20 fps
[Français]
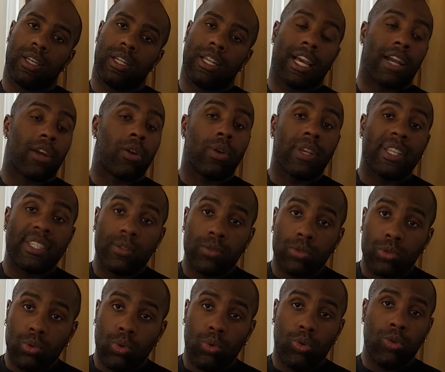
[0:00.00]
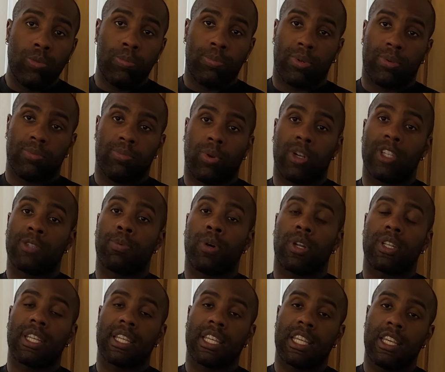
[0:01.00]
la cohésion de groupe pour les
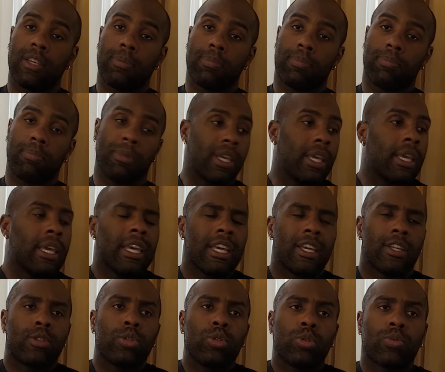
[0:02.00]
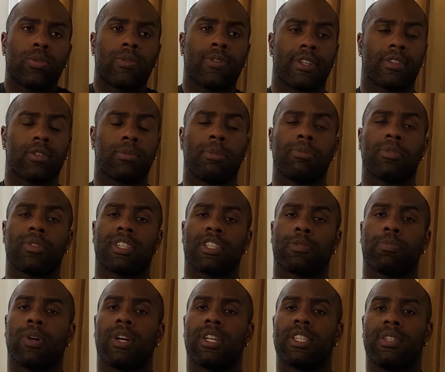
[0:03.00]
sports d'équipe, mais de toute façon, même dans un
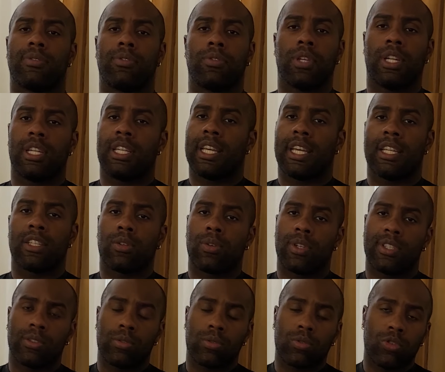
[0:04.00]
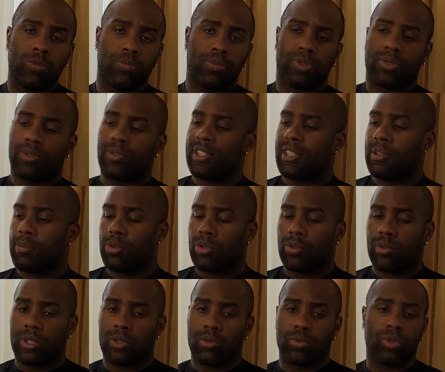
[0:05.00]
sport individuel, il y a une cohésion de groupe puisque vous avez
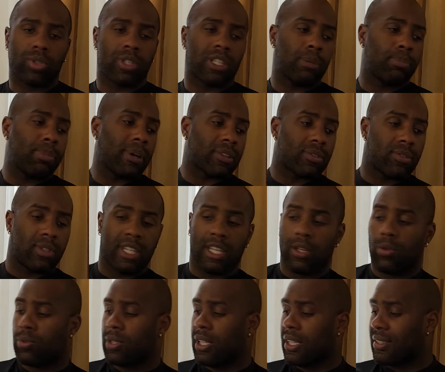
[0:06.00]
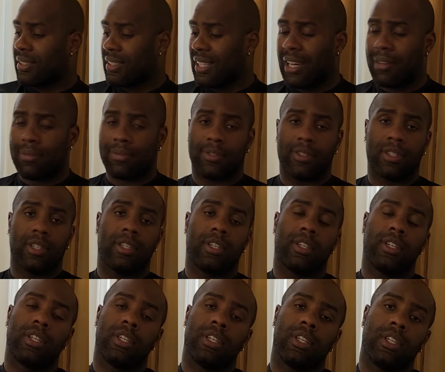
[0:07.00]
besoin toujours d'un partenaire ou d'un staff.
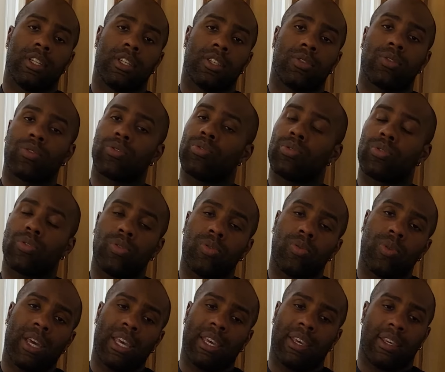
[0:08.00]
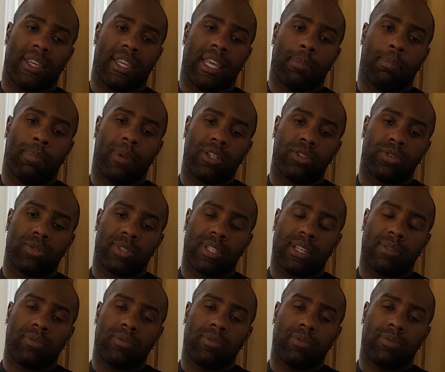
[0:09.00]
Donc du coup, ouais, il y a plein de choses à